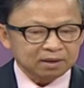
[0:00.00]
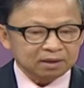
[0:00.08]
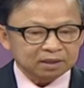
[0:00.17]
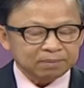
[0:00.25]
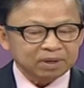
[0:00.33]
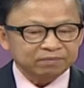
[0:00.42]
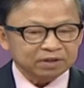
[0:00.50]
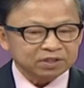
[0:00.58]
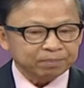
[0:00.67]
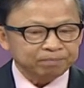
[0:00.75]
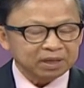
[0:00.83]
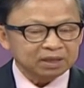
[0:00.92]
thì mình phải
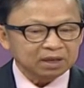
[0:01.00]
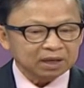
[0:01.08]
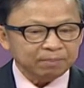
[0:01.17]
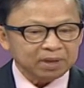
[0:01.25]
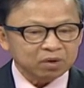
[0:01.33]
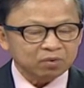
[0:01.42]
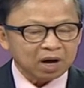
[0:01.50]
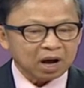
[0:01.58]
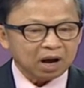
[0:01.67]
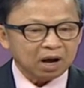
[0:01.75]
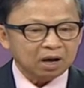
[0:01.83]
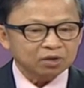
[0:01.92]
submit những cái bill
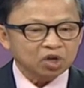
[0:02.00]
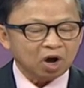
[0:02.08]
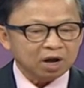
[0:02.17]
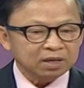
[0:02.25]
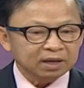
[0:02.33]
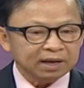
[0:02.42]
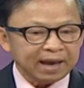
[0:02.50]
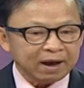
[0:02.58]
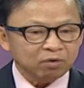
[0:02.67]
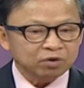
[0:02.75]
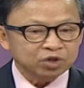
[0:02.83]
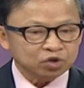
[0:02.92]
đó cho những cái
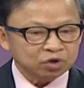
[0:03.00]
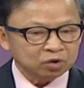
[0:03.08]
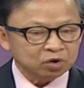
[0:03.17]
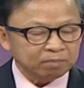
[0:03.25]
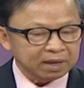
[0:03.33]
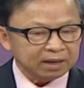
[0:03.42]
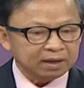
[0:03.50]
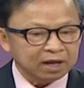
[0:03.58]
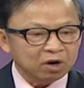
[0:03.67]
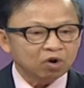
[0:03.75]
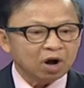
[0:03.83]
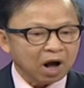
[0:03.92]
health insurance của mình
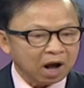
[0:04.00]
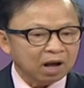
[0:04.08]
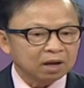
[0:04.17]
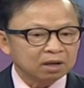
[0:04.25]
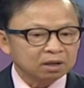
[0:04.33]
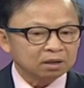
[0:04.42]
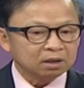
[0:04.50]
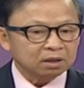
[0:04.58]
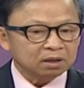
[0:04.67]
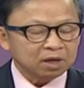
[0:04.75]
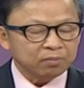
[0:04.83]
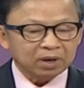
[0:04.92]
nếu có
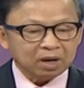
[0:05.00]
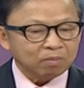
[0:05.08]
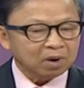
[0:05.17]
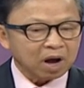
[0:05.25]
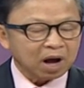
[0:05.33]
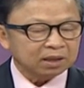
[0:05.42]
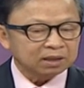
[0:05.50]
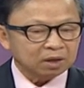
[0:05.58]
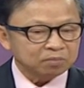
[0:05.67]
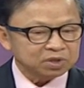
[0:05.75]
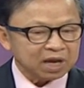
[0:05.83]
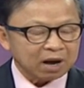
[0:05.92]
nếu mình không có thì
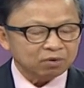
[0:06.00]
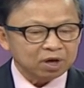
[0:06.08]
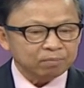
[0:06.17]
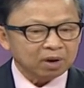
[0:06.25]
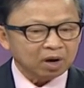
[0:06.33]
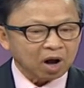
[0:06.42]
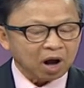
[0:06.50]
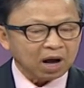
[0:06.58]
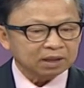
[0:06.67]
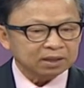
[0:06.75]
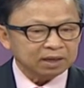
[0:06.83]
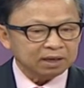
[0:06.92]
không sao nếu mà
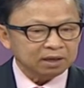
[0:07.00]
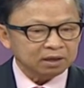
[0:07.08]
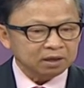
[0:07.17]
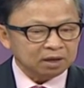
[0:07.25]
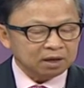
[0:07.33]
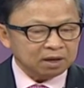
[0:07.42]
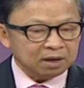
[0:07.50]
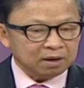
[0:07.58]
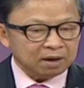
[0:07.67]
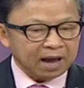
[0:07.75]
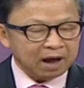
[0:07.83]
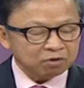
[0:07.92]
có thì
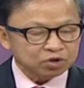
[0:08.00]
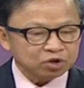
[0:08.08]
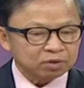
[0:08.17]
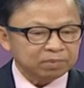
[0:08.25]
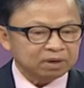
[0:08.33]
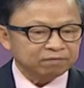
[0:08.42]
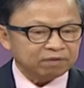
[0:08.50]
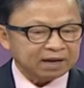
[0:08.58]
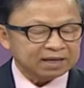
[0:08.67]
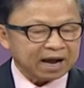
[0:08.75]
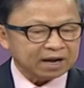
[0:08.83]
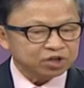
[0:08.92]
health insurance mình phải
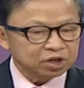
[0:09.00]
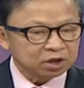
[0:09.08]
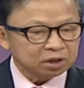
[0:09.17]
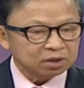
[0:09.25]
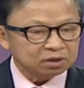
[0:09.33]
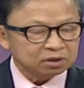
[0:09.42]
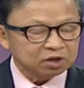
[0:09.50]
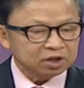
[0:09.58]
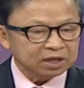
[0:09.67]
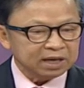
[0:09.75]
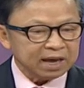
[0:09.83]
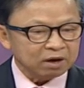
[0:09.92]
trả trước trừ
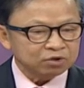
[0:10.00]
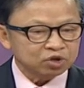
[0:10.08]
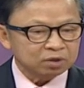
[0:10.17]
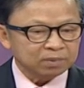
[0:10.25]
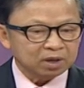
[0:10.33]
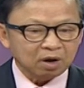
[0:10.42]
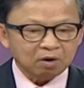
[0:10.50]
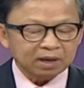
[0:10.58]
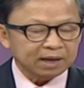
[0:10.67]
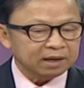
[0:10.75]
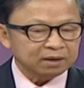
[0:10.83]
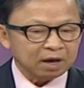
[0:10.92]
khi health insurance mình nói ok
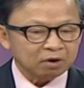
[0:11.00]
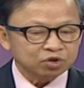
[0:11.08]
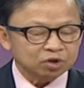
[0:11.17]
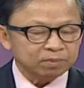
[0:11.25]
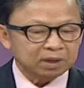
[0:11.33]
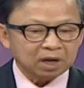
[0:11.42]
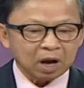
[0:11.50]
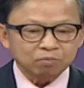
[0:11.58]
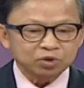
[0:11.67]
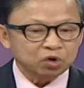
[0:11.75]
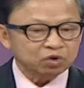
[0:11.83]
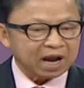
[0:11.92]
health insurance mình
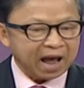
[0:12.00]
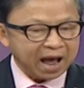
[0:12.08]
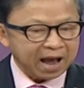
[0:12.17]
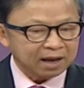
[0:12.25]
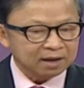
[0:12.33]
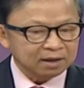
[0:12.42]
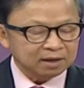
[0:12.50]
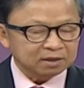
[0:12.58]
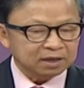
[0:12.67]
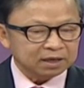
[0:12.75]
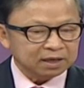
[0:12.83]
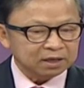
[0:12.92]
không chịu trả
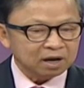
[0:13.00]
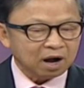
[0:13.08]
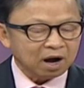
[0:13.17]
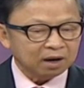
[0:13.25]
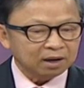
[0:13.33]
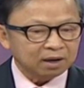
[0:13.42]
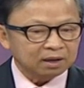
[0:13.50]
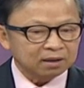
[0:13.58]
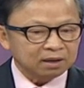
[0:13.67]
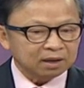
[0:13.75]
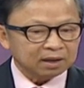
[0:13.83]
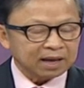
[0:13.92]
thì khi đó đó
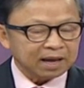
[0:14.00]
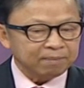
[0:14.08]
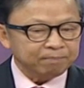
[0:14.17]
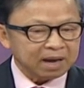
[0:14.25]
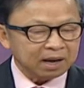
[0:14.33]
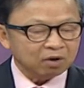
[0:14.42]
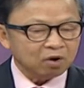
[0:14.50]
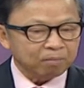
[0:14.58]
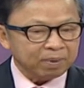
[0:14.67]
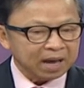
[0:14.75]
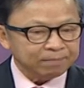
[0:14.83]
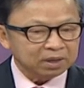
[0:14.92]
cái medical
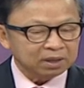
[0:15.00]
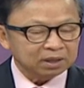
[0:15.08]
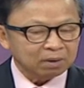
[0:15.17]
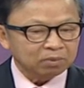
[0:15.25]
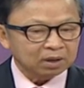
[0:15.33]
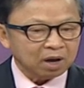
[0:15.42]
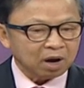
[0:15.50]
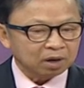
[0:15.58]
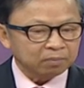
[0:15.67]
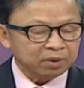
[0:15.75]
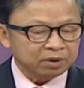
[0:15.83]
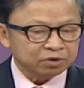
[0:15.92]
payment trong cái
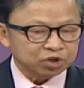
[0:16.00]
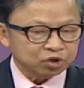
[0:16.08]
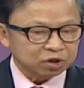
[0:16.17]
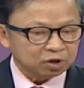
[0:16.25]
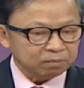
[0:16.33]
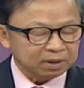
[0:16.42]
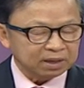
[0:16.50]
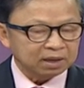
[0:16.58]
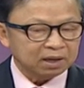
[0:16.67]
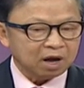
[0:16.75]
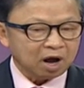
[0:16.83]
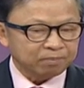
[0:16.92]
automobile insurance của mình
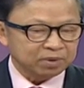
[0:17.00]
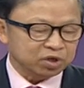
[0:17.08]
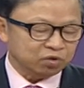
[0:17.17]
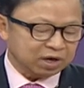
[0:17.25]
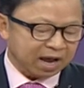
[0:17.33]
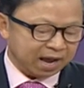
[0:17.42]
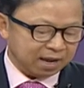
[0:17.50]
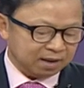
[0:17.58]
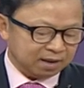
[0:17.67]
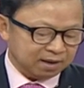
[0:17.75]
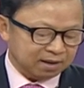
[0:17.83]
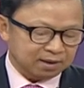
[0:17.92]
đó họ mới chịu trả
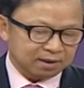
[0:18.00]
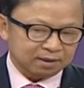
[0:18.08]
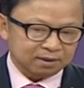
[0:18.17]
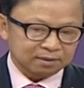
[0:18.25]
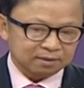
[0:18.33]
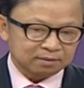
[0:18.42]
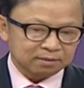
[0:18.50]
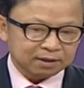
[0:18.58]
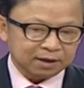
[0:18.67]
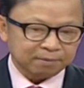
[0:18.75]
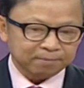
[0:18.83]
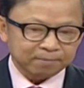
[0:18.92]
ok